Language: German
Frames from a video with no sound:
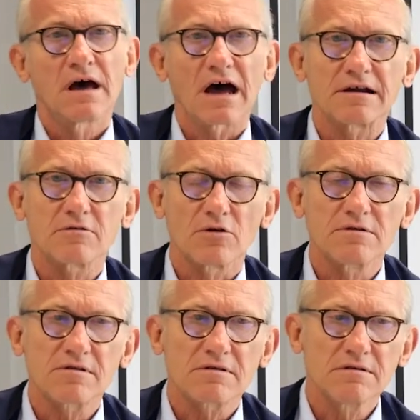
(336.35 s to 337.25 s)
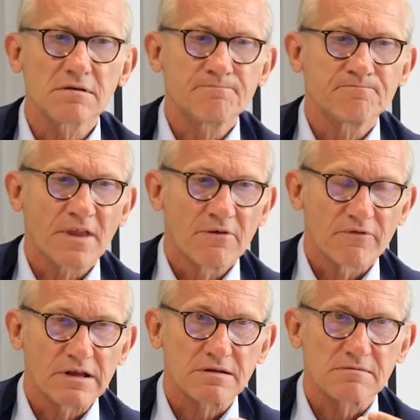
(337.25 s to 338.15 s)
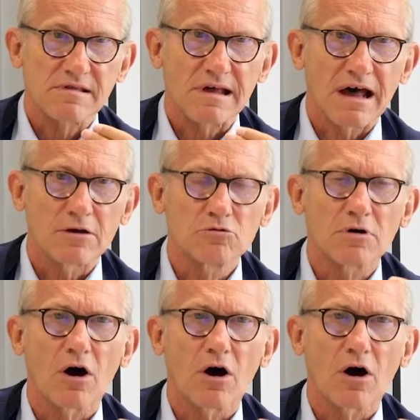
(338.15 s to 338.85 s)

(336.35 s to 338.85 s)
Ansonsten wird Zahlung